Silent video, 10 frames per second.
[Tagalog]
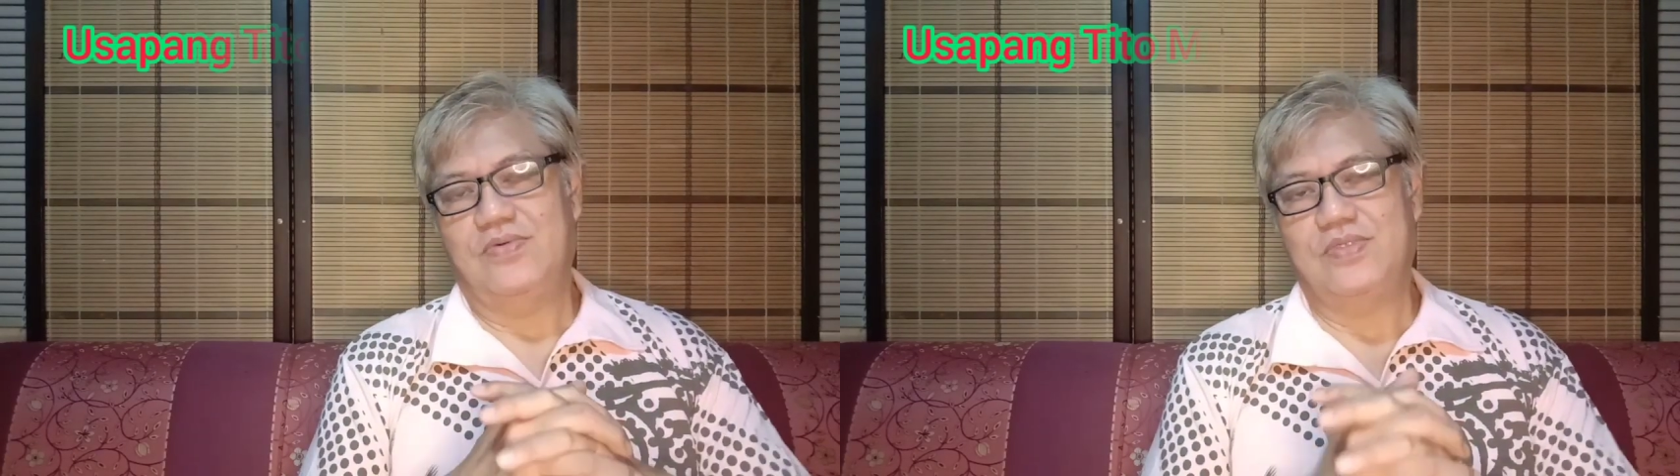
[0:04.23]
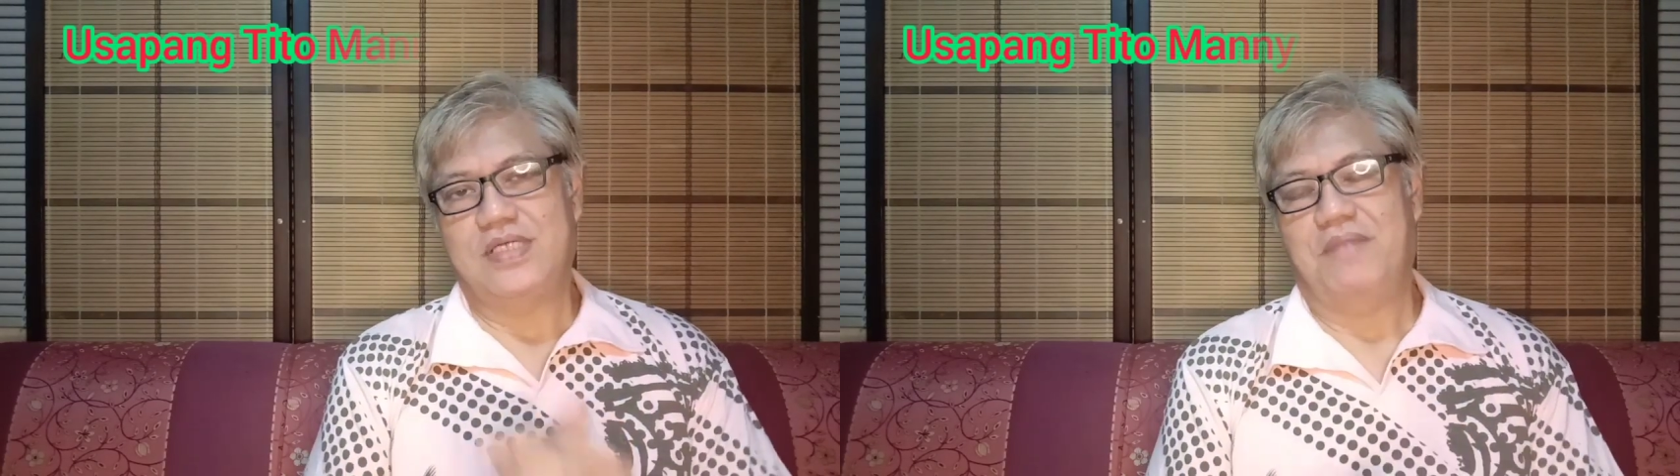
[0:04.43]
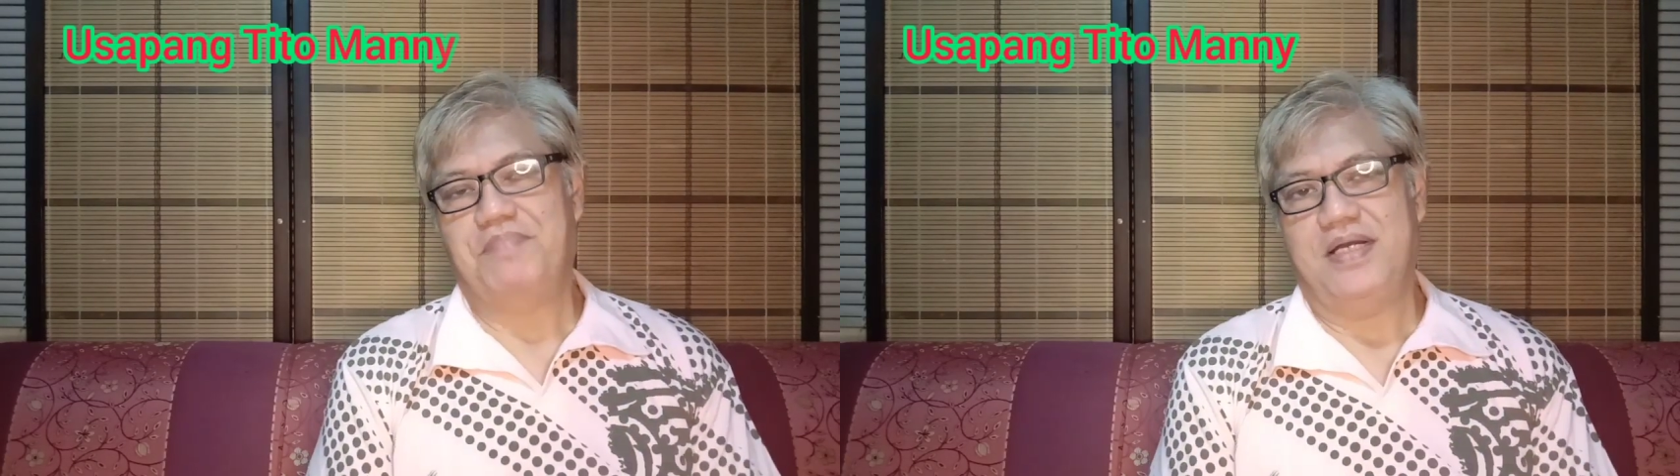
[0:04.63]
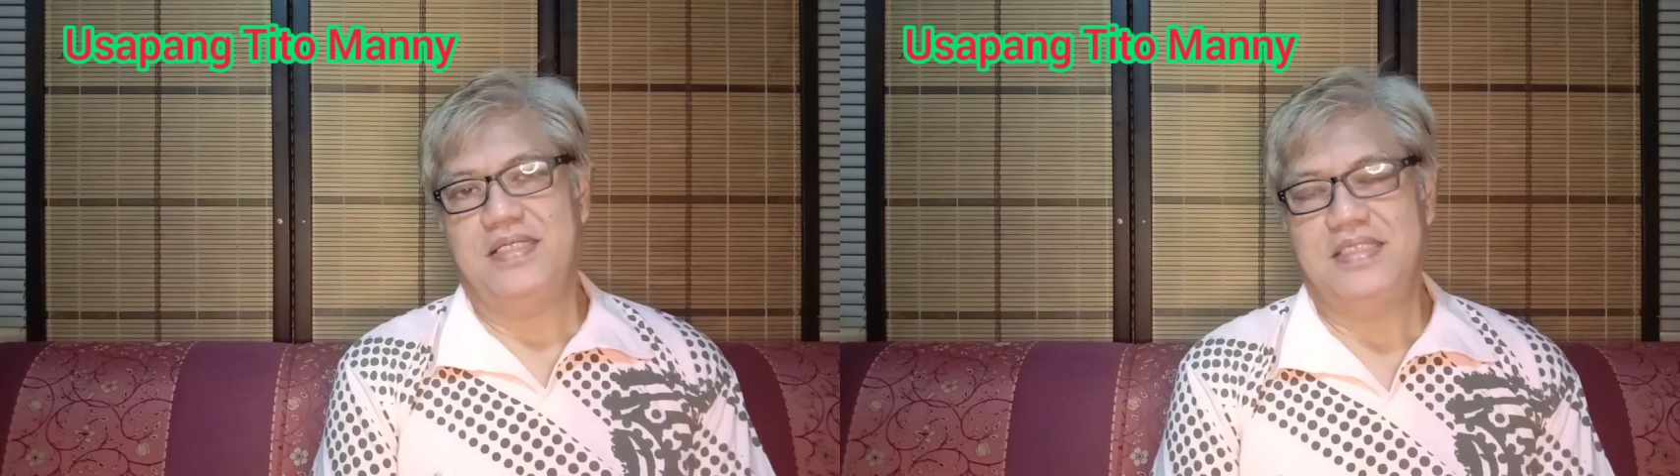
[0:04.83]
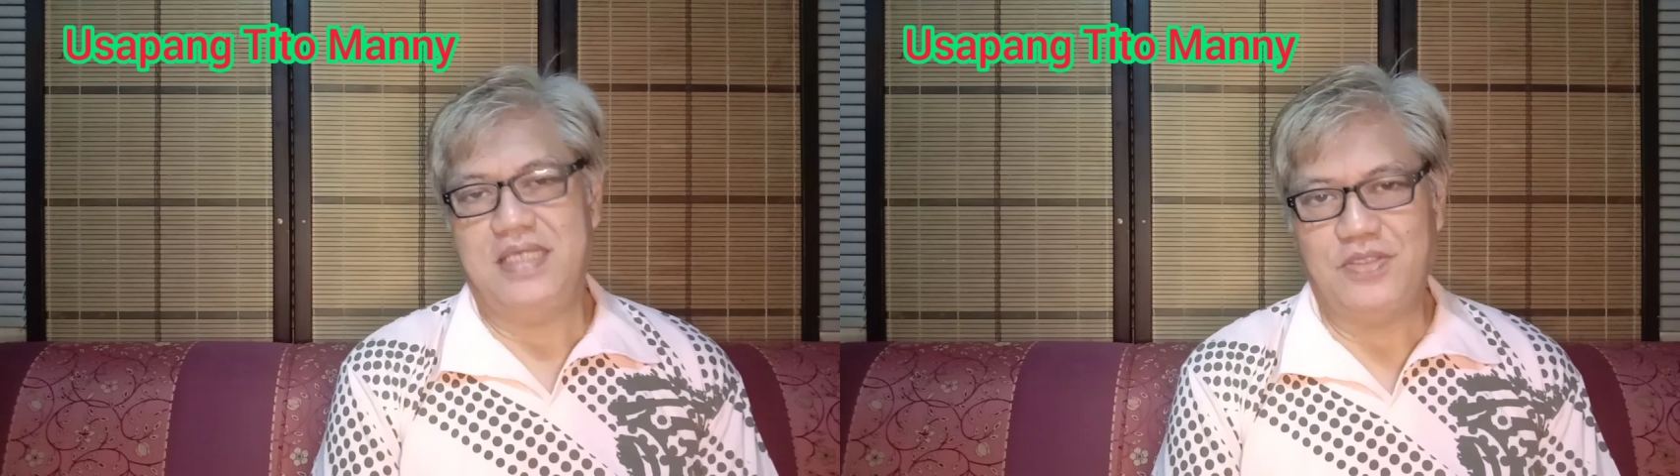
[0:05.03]
Usapang
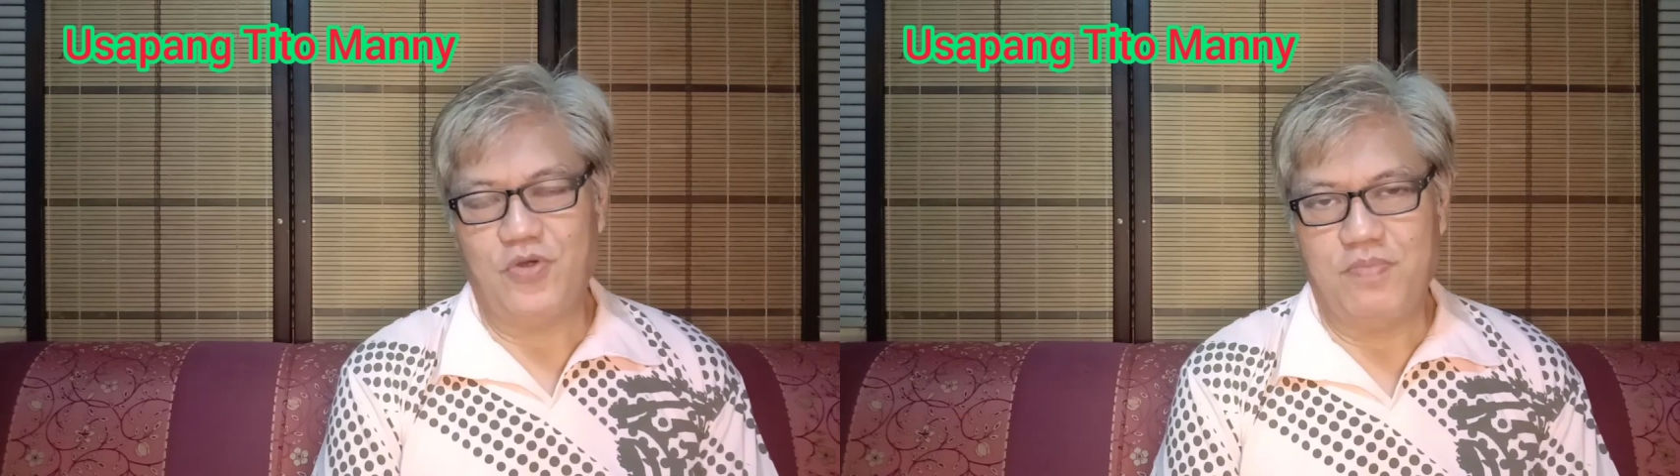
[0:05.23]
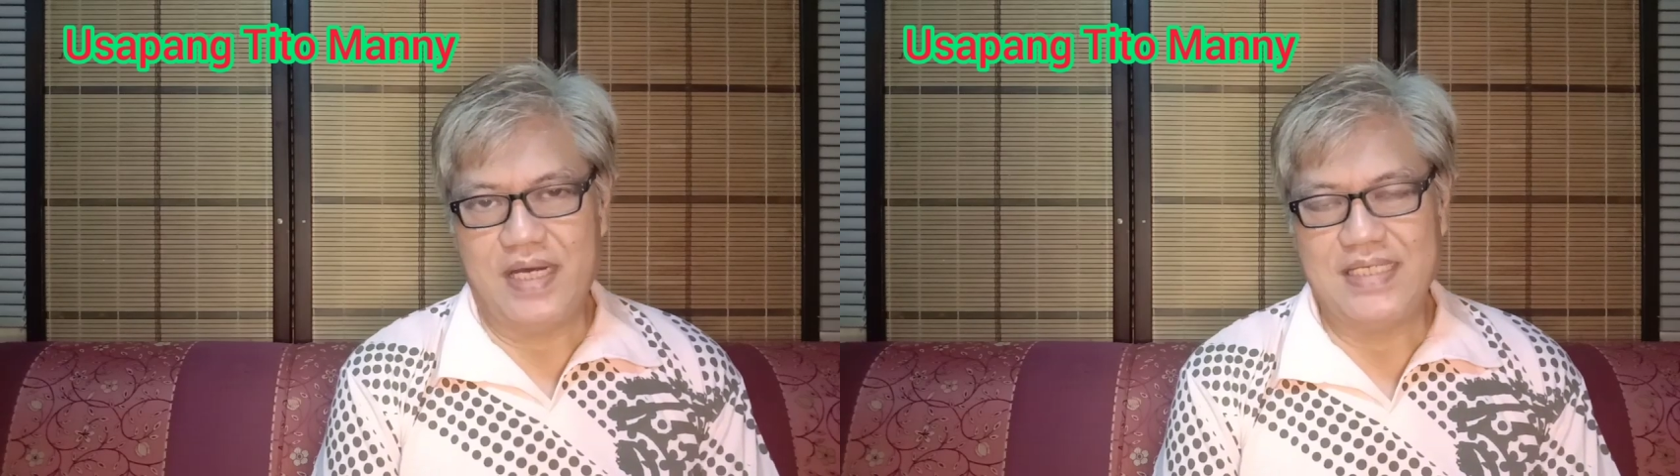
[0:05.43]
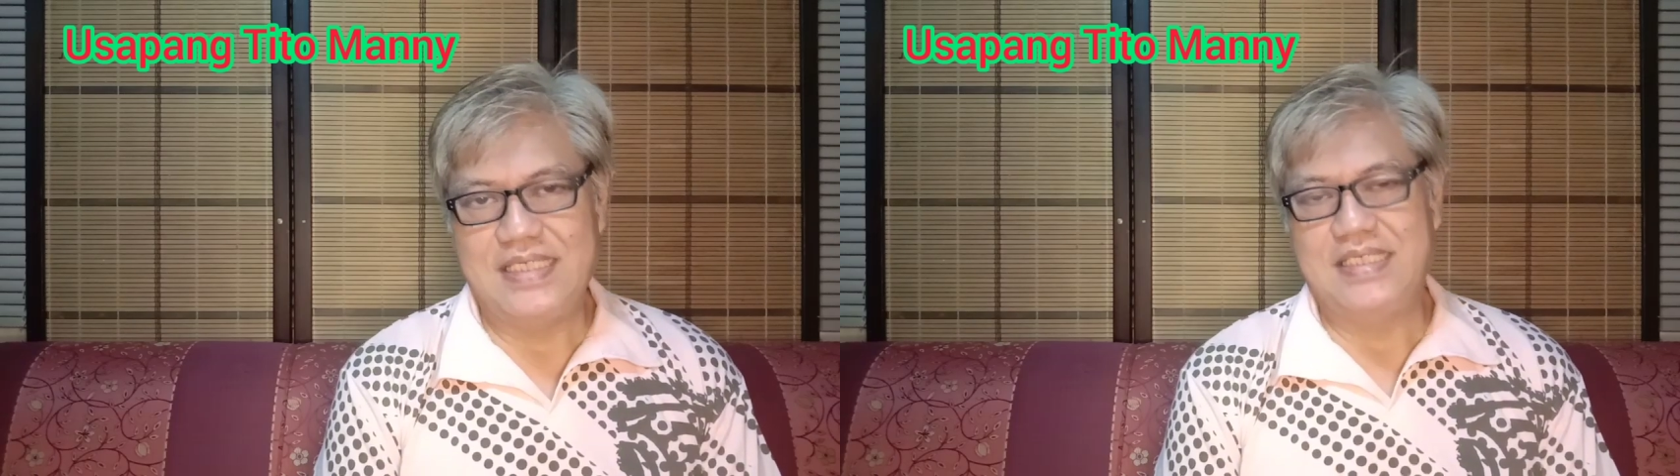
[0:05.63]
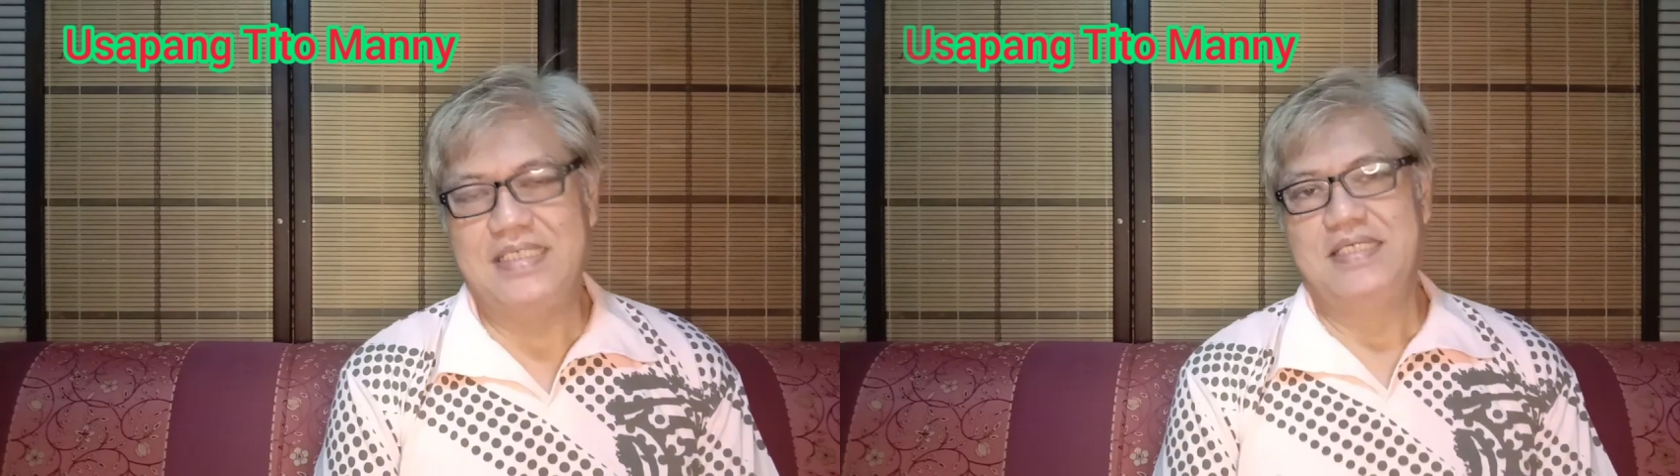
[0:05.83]
Tito Money.